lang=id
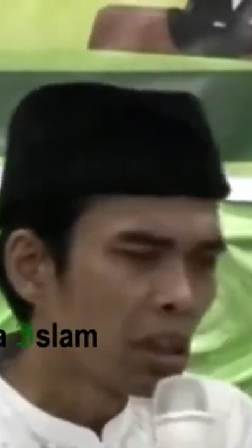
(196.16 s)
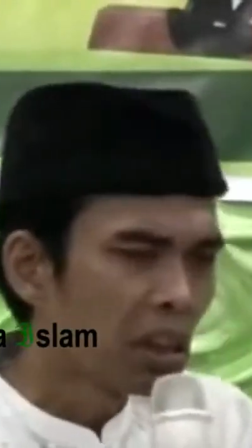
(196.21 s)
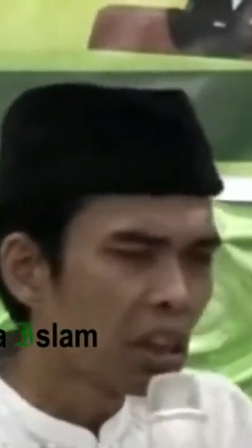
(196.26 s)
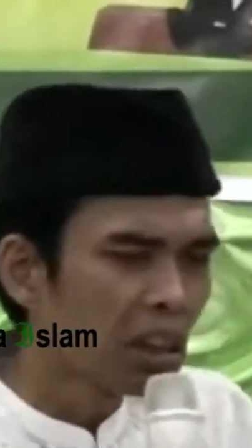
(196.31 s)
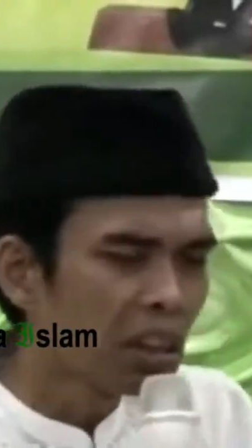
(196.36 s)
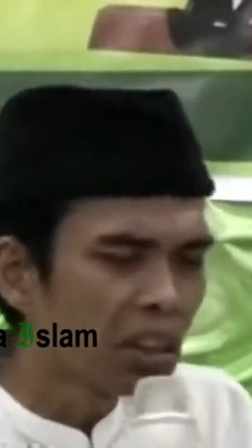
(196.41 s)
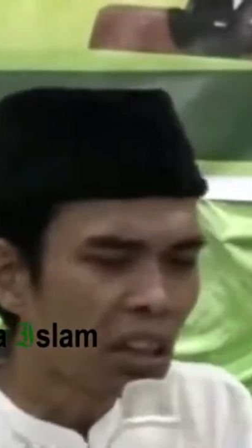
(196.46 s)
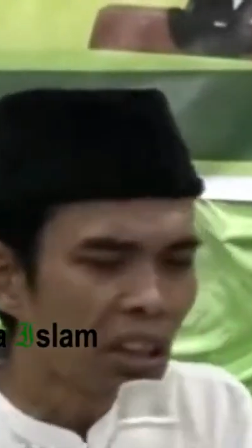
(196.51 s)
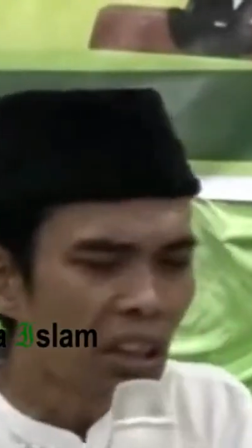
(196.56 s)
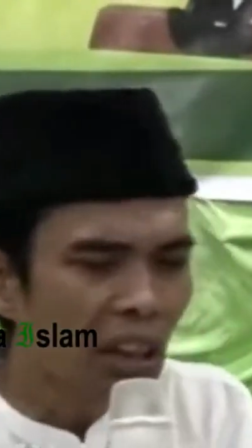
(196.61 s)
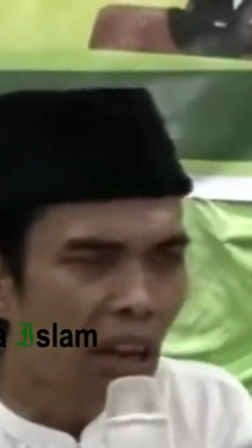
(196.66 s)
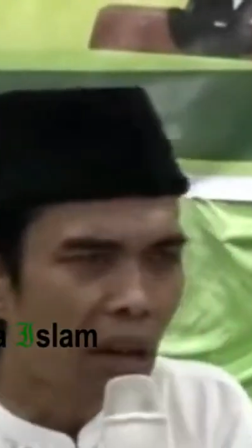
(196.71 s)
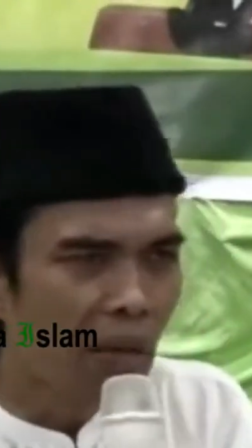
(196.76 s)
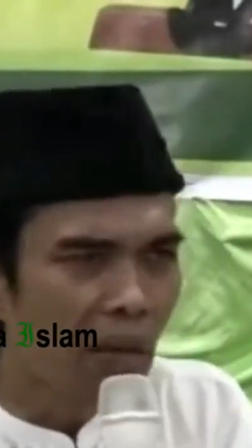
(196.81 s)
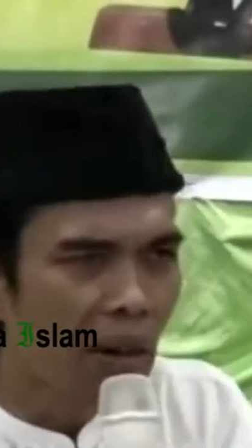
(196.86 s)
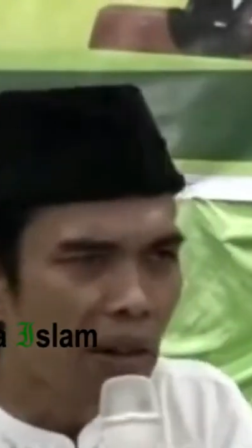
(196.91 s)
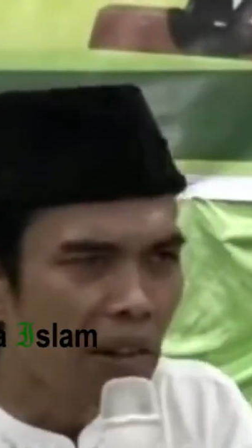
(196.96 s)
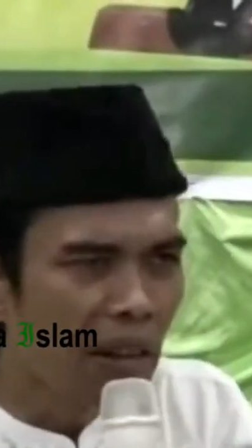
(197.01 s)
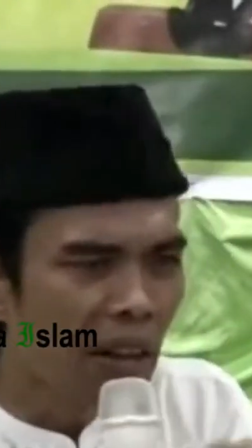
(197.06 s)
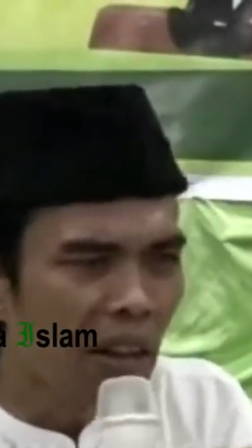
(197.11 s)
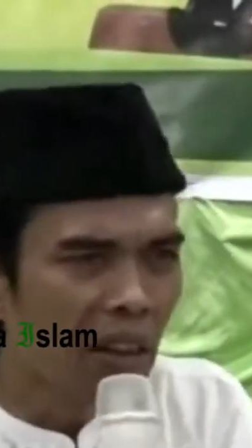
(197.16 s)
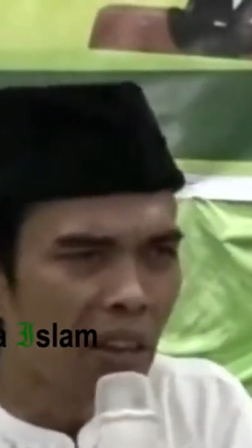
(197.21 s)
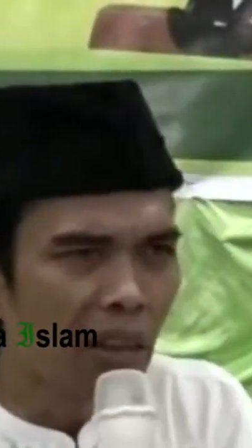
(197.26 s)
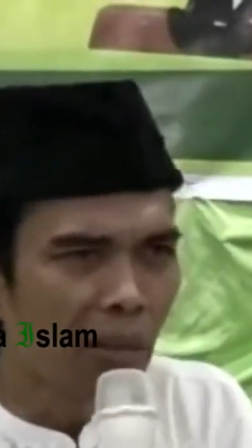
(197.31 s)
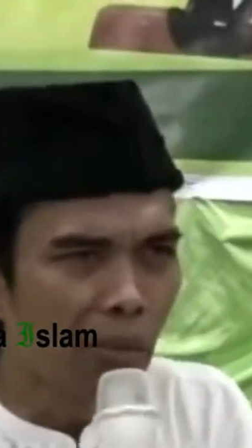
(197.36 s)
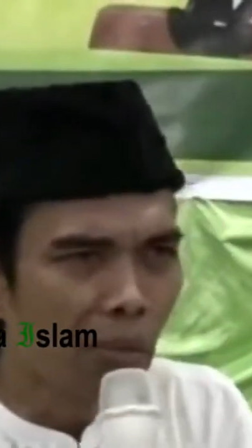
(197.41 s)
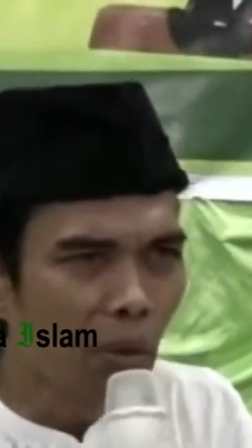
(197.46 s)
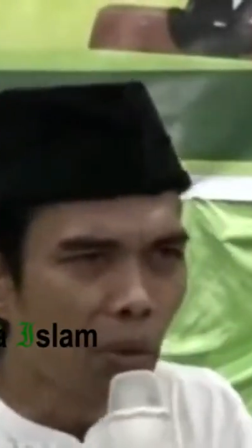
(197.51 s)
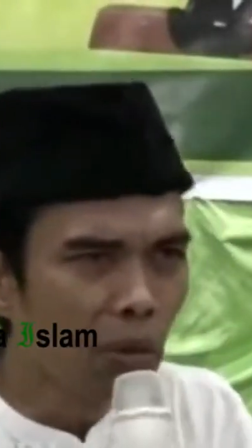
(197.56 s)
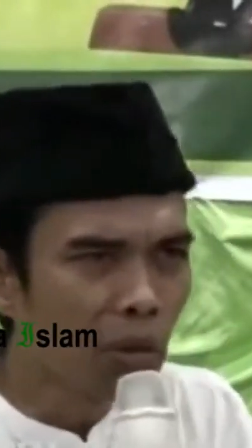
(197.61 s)
Saya ketik namanya,
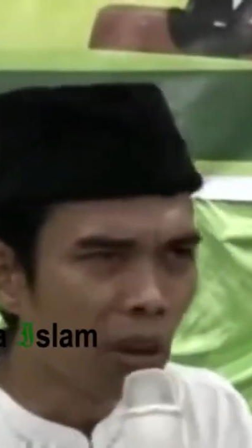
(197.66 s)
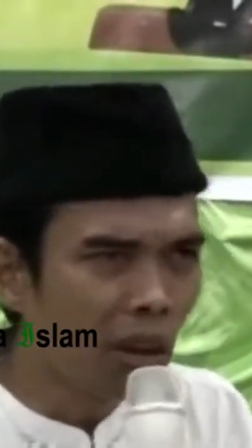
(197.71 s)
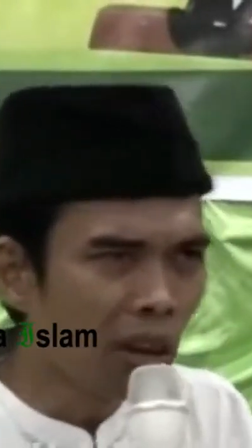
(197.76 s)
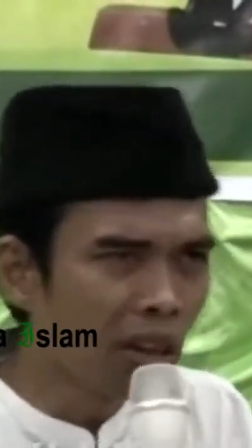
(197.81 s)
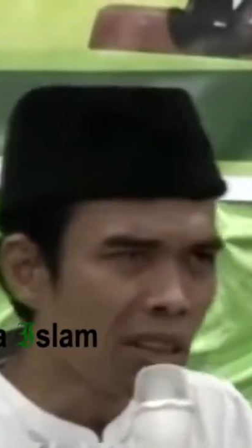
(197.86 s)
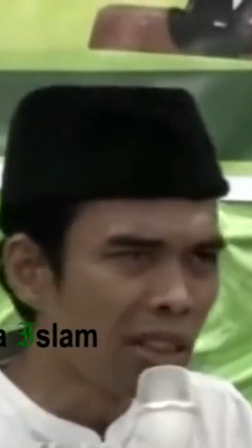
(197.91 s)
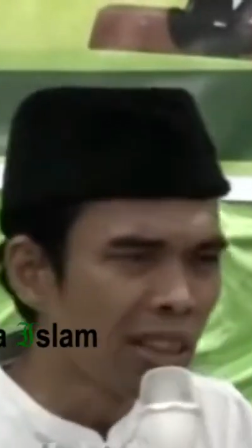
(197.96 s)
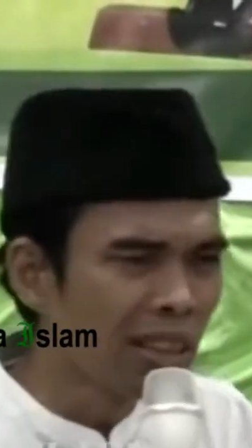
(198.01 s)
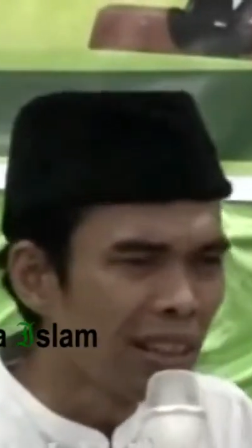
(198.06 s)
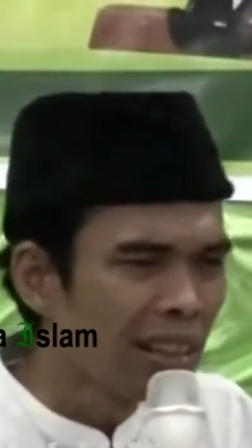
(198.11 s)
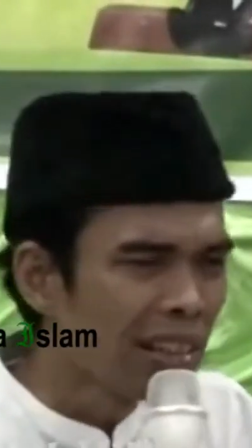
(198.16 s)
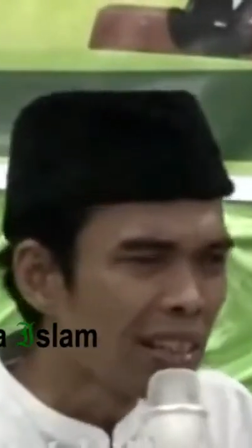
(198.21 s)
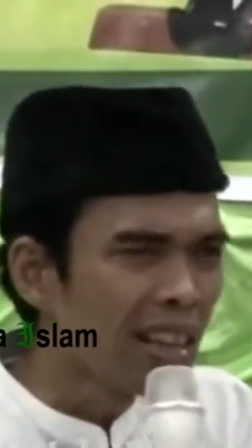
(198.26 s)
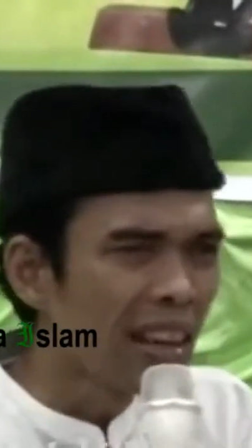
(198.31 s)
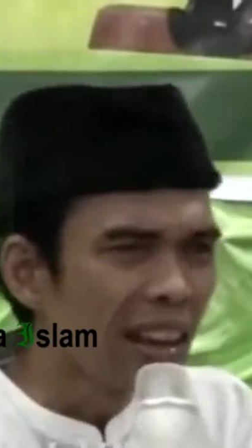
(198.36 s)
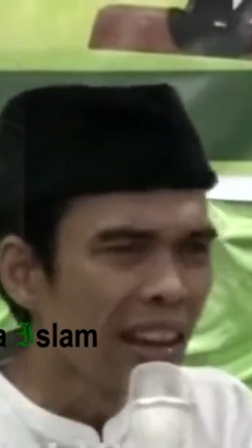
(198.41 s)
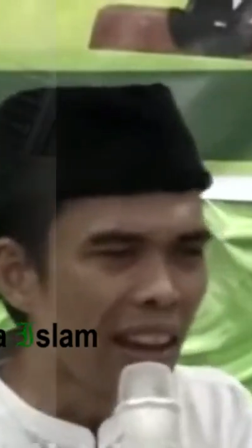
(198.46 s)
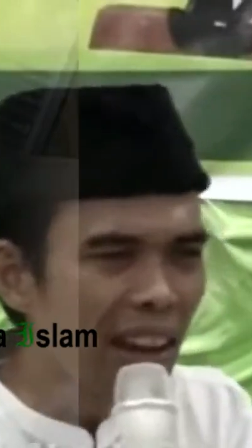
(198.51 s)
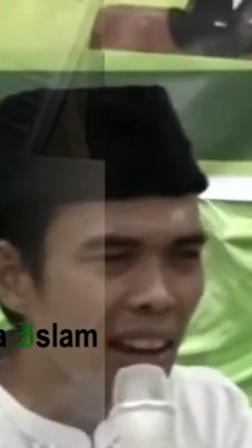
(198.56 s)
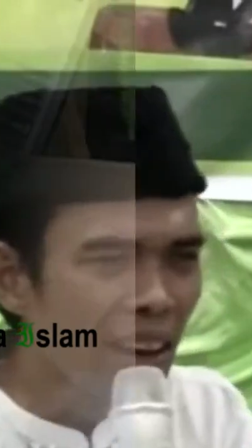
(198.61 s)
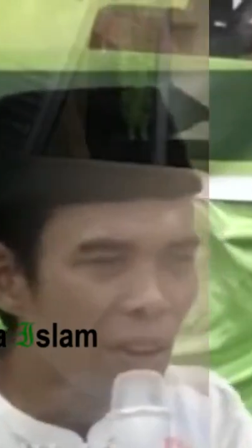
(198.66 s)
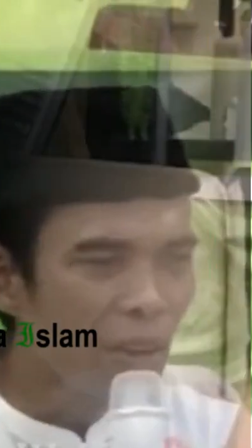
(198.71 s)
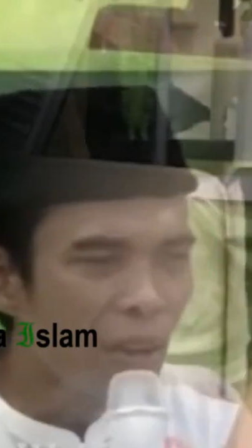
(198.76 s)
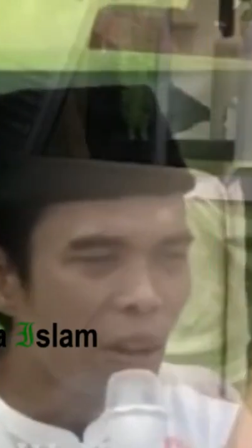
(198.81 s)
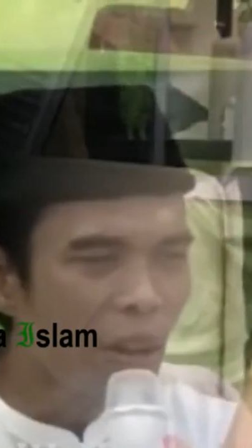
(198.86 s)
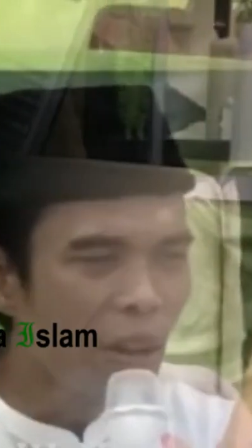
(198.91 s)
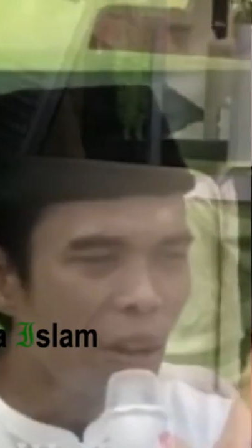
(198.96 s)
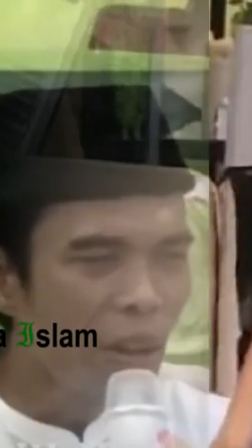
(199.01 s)
ketemu. Terus, saya hello,